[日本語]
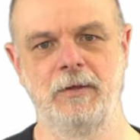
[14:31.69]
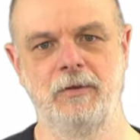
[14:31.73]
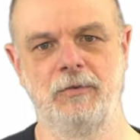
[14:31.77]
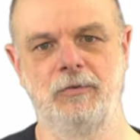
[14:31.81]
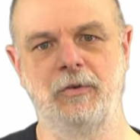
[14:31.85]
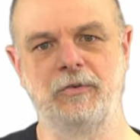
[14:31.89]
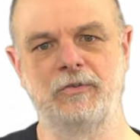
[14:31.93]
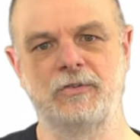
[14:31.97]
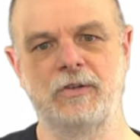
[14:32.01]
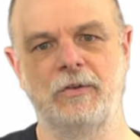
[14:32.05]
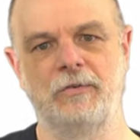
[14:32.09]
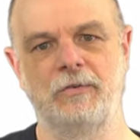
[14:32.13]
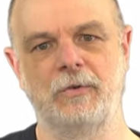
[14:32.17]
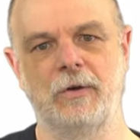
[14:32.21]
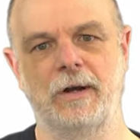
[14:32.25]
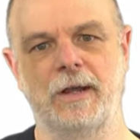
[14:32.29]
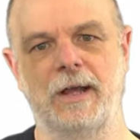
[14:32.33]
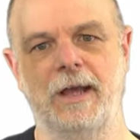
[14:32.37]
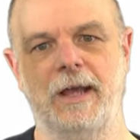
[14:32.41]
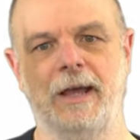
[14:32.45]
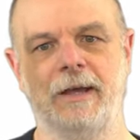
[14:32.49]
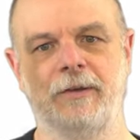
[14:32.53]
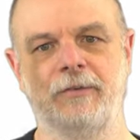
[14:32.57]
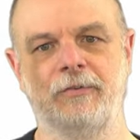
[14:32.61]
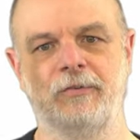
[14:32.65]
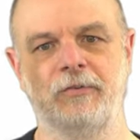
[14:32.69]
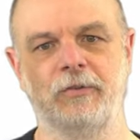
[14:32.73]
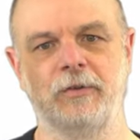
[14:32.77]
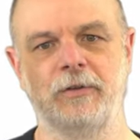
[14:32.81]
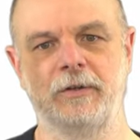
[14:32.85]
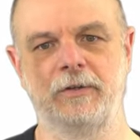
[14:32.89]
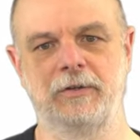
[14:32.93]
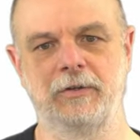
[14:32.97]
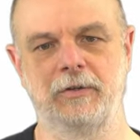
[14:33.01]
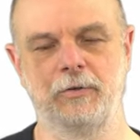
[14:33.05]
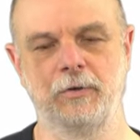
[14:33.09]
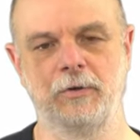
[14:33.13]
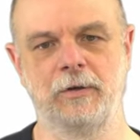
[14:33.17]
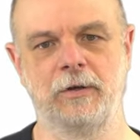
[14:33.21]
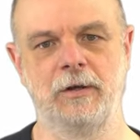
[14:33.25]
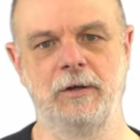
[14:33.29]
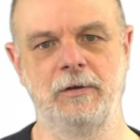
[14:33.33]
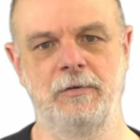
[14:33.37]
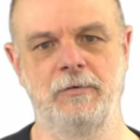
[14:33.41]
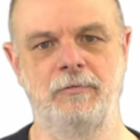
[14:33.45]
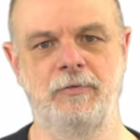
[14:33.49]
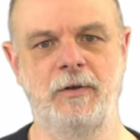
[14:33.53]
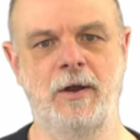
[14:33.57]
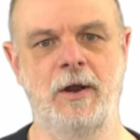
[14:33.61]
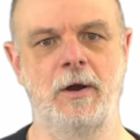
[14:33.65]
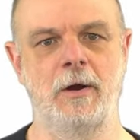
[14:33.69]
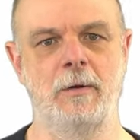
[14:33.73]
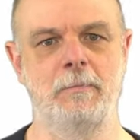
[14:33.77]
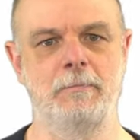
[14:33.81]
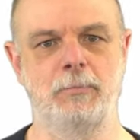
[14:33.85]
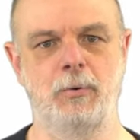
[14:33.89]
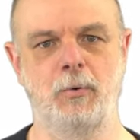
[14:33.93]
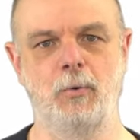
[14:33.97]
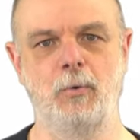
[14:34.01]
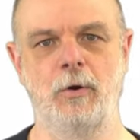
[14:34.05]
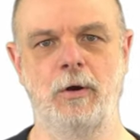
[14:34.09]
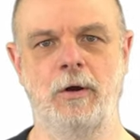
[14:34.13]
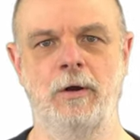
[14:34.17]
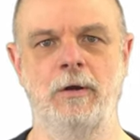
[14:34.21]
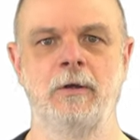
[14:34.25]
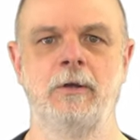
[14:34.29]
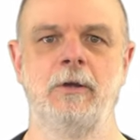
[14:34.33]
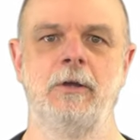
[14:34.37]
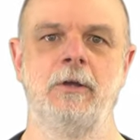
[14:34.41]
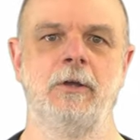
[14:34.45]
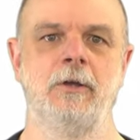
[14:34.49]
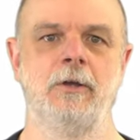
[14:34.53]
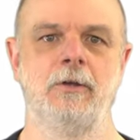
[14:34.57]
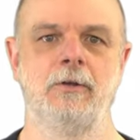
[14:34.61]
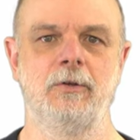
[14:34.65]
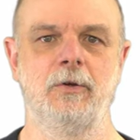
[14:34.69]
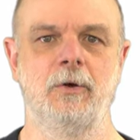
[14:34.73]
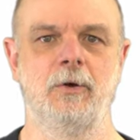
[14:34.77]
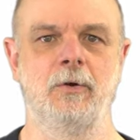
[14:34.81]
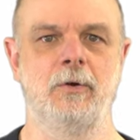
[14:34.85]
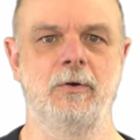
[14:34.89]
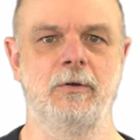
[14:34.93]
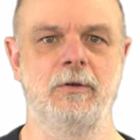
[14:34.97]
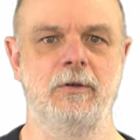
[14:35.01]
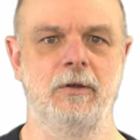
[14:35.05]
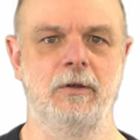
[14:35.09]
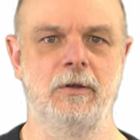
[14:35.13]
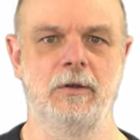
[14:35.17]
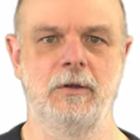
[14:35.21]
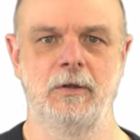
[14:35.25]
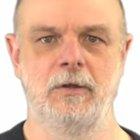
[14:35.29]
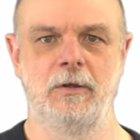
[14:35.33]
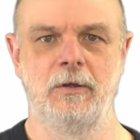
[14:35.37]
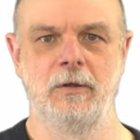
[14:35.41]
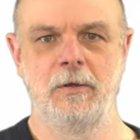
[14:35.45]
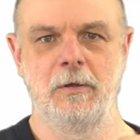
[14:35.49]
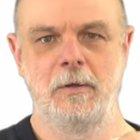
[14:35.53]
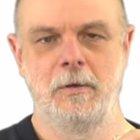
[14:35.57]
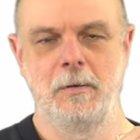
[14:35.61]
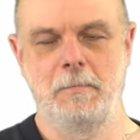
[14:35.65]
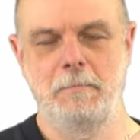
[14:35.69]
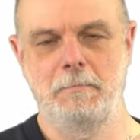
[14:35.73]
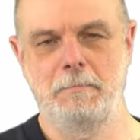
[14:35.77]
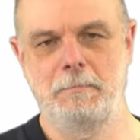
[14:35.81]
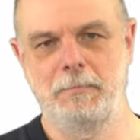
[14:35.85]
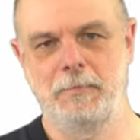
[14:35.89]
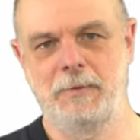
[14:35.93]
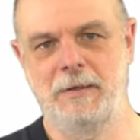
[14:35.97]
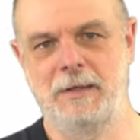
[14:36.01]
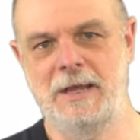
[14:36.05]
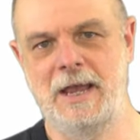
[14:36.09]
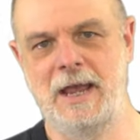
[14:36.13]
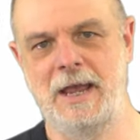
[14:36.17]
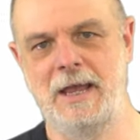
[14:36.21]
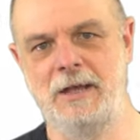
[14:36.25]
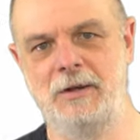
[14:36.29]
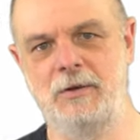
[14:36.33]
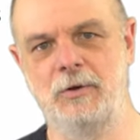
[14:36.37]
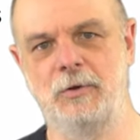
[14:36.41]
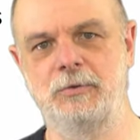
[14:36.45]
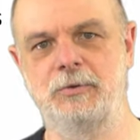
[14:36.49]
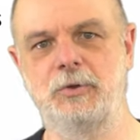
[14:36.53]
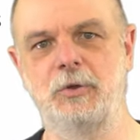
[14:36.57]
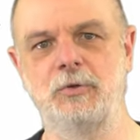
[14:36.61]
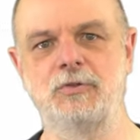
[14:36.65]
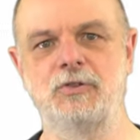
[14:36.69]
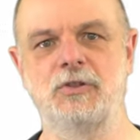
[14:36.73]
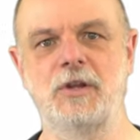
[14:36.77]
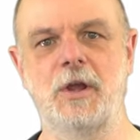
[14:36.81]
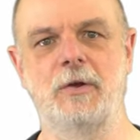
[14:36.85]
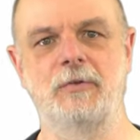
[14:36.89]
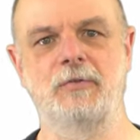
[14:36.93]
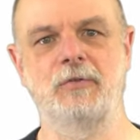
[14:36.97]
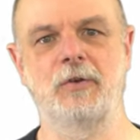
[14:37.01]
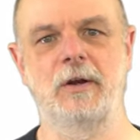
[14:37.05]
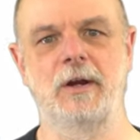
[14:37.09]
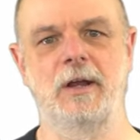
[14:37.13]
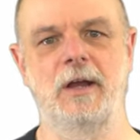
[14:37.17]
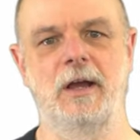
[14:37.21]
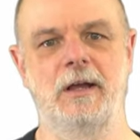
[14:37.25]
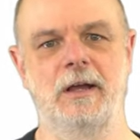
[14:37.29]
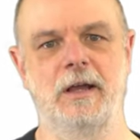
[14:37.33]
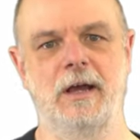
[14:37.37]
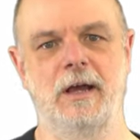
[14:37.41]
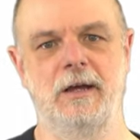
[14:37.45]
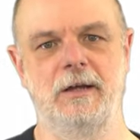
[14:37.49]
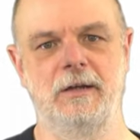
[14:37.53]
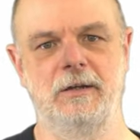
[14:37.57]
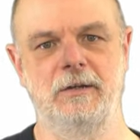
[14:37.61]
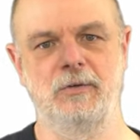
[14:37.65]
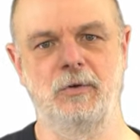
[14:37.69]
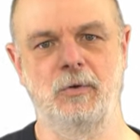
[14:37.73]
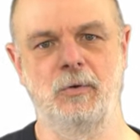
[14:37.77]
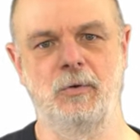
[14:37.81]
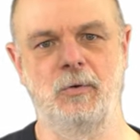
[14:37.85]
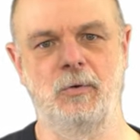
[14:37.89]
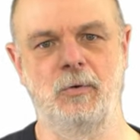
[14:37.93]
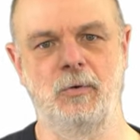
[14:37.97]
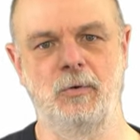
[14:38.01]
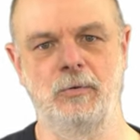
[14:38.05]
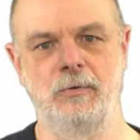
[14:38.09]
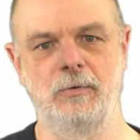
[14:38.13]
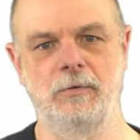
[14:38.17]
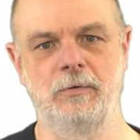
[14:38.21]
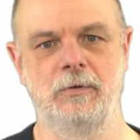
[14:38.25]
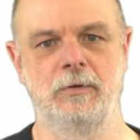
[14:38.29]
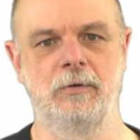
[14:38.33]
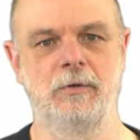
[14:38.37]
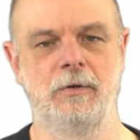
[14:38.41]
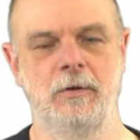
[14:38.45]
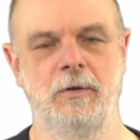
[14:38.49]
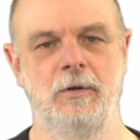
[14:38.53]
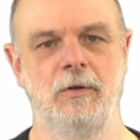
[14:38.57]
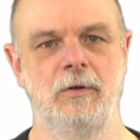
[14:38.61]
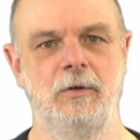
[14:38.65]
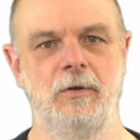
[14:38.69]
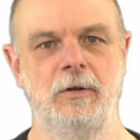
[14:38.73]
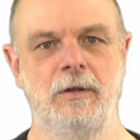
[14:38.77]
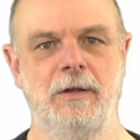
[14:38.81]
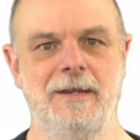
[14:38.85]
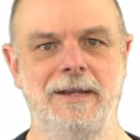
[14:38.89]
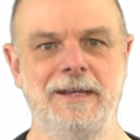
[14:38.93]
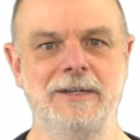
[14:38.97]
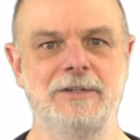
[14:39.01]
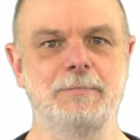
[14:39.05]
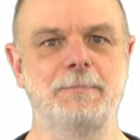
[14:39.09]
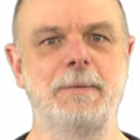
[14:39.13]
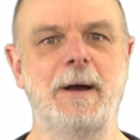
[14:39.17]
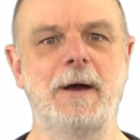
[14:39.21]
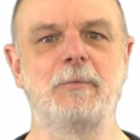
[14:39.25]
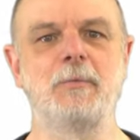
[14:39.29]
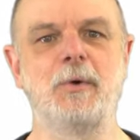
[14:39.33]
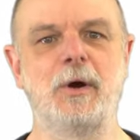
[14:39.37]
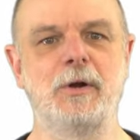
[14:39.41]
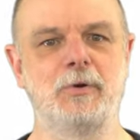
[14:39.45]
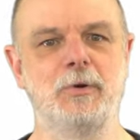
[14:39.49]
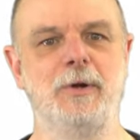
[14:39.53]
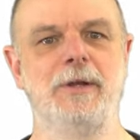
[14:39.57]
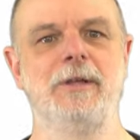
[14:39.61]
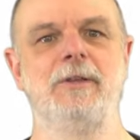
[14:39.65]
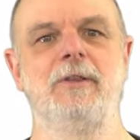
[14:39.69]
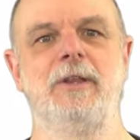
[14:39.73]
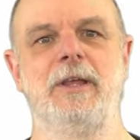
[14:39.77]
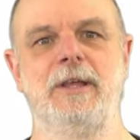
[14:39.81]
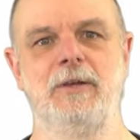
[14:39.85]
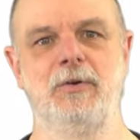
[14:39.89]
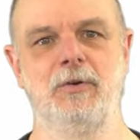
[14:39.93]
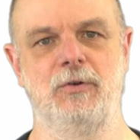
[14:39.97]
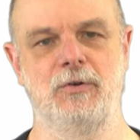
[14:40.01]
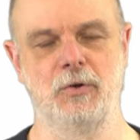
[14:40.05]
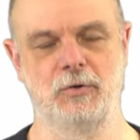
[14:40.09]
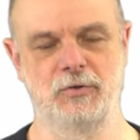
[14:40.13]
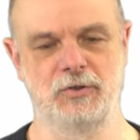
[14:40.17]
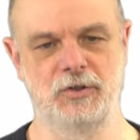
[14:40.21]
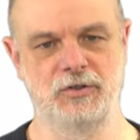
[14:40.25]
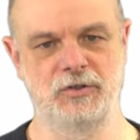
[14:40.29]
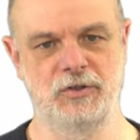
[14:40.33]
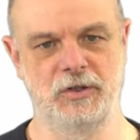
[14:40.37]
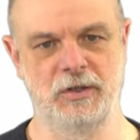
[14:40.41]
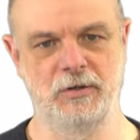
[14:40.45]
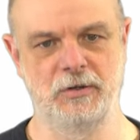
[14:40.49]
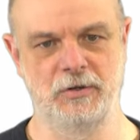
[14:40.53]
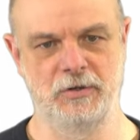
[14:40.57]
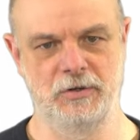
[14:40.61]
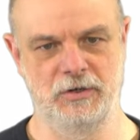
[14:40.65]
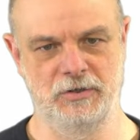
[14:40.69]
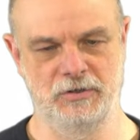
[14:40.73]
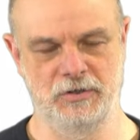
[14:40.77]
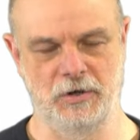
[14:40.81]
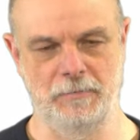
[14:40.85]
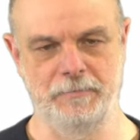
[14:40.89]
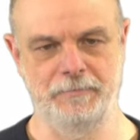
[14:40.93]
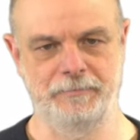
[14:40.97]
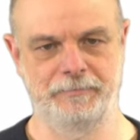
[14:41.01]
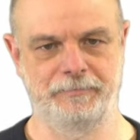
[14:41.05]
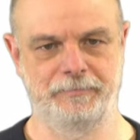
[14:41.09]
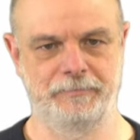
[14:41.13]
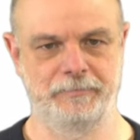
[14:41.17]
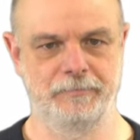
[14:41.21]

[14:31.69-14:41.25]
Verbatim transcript: そしてそれが excellent, good, fair, poor の経路としてはそれが、えっと、一番悪いリンクを表示しているでしょう。